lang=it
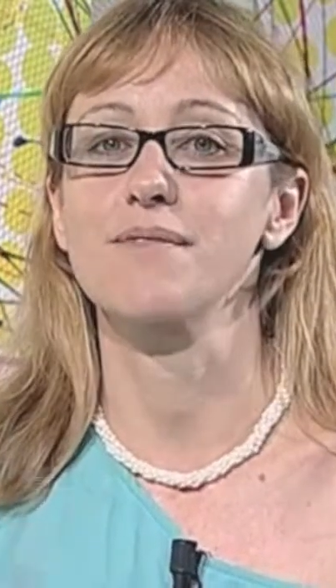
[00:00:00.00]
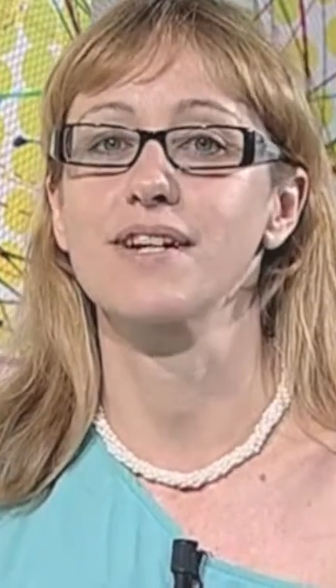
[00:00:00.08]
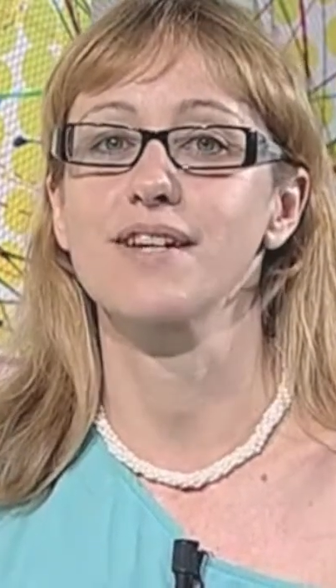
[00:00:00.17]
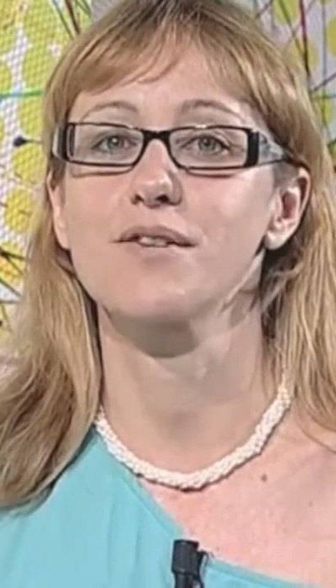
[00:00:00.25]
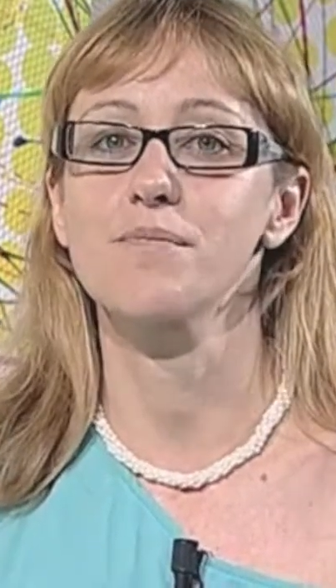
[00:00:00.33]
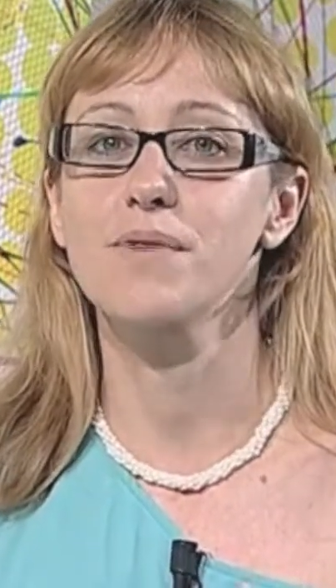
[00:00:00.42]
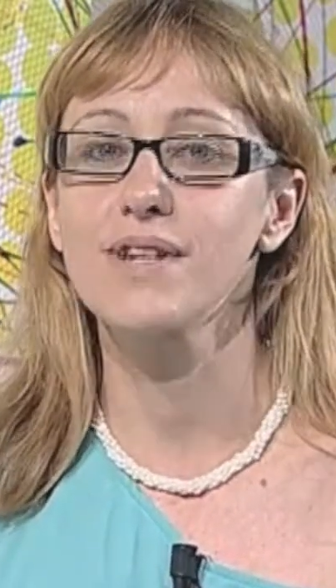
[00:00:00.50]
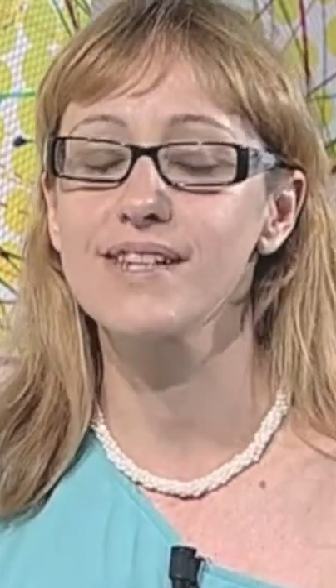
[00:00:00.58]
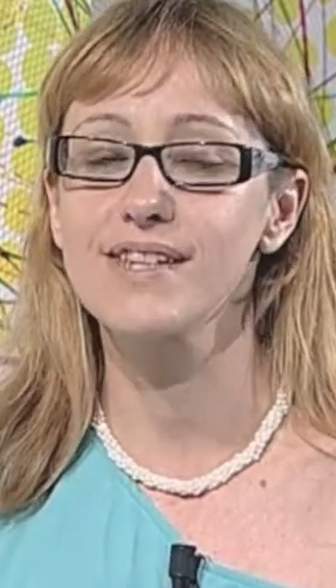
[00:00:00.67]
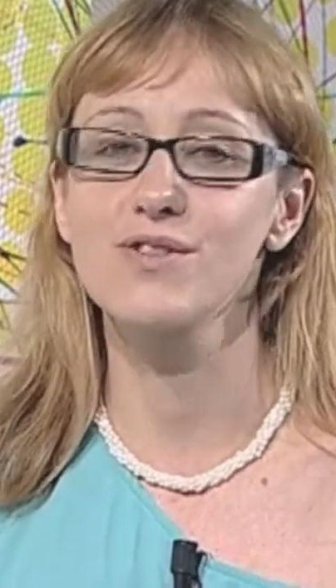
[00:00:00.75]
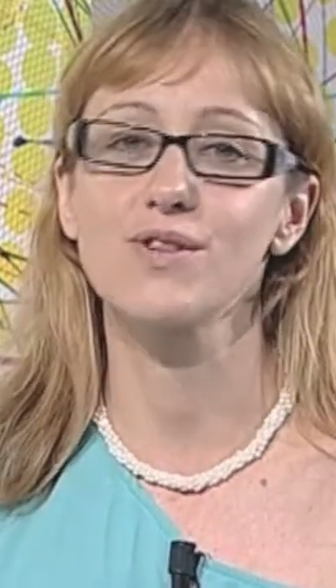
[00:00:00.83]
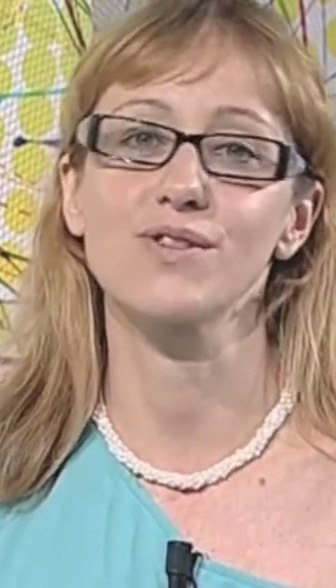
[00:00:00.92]
magari un po'
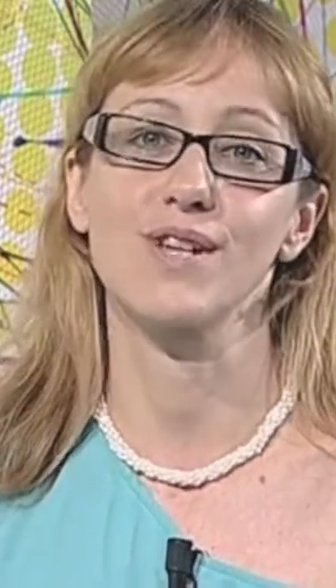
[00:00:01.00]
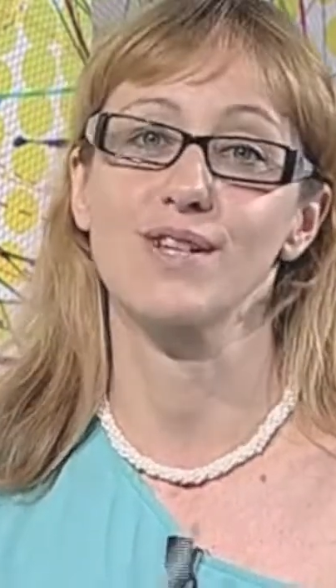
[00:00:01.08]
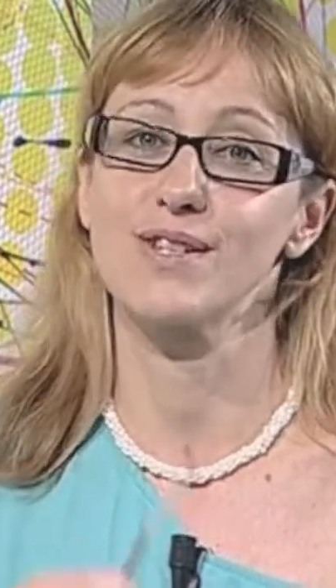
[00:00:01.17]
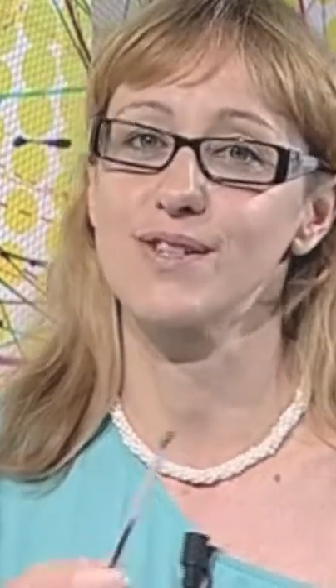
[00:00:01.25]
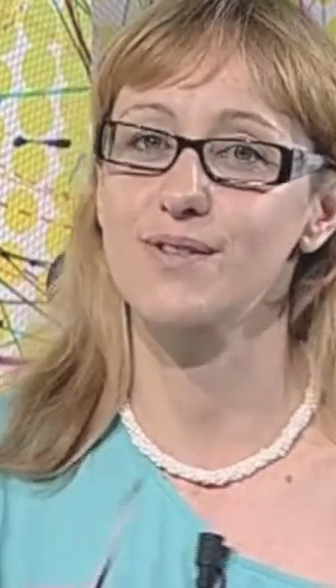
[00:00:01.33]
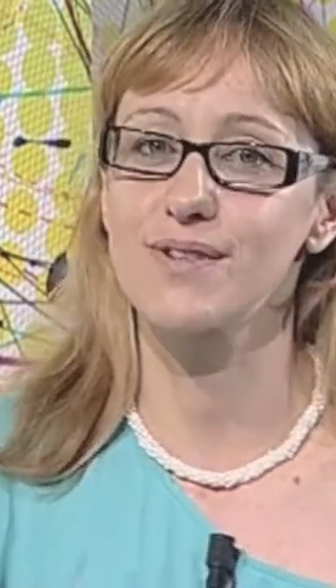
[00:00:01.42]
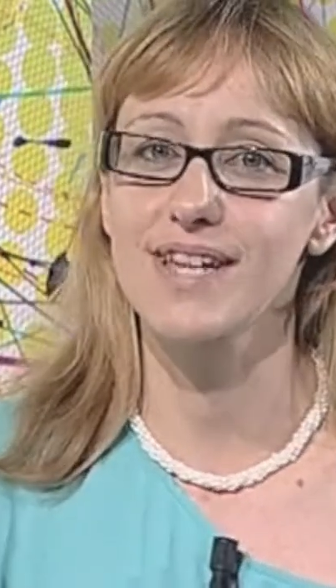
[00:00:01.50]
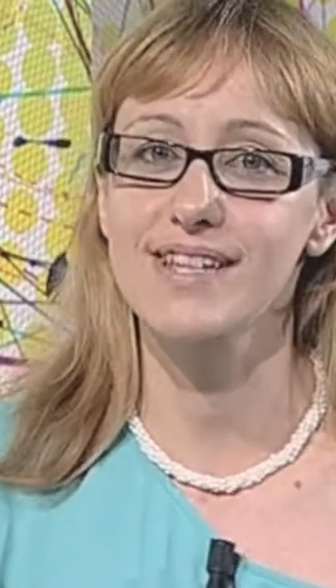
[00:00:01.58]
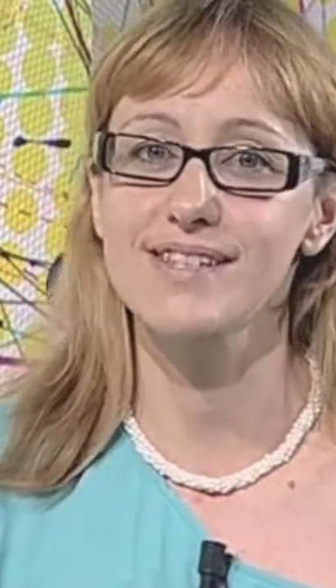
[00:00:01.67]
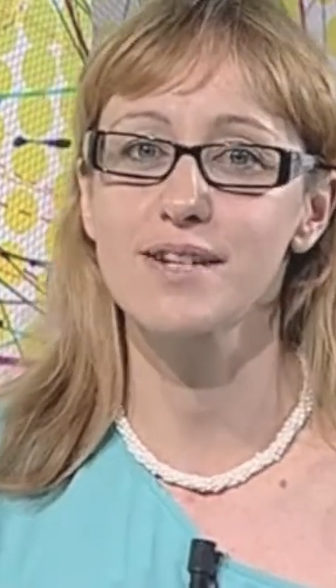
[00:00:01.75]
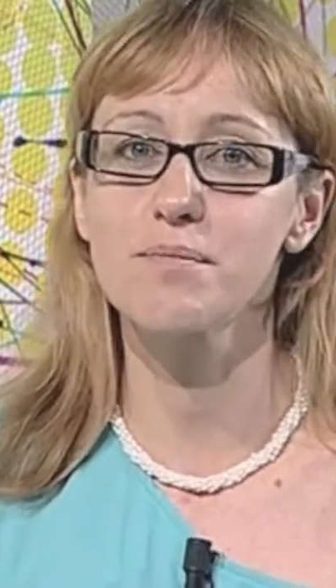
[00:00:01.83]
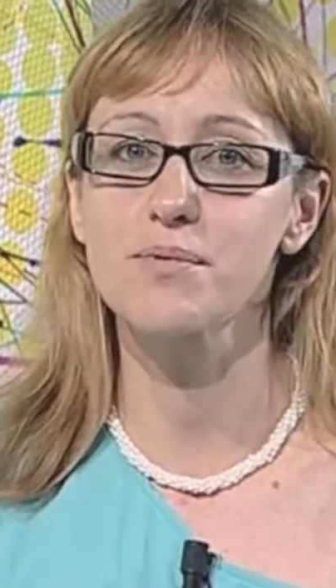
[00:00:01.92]
litigiosa, al
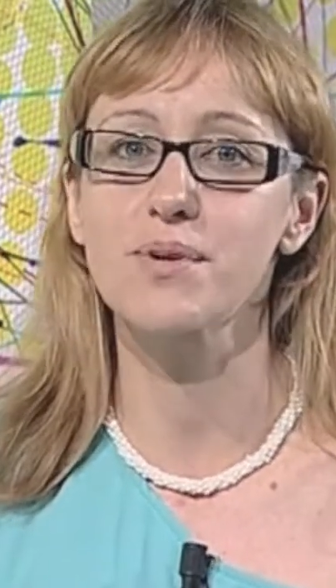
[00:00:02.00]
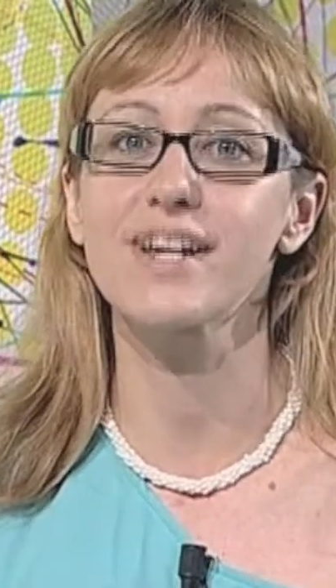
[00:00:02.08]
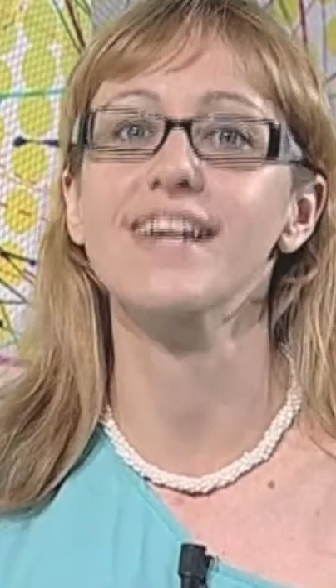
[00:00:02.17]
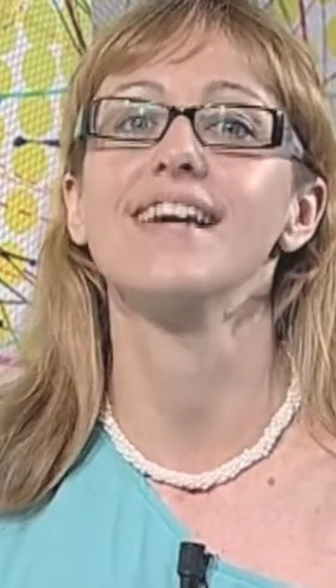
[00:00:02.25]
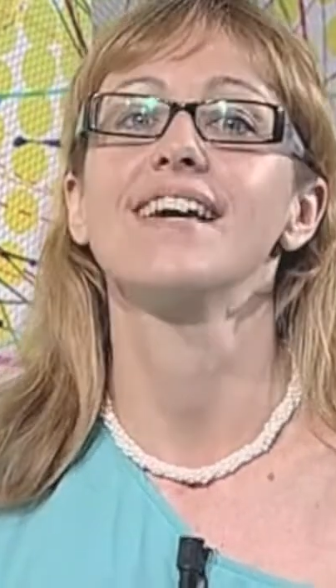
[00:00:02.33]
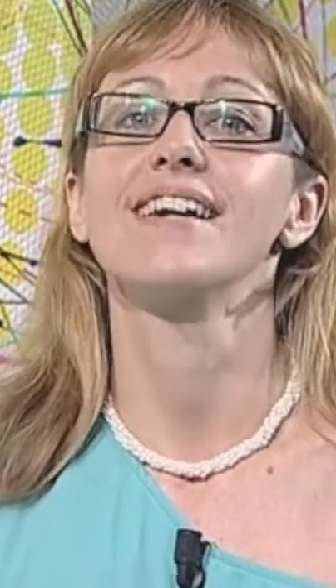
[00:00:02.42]
centrodestra pure,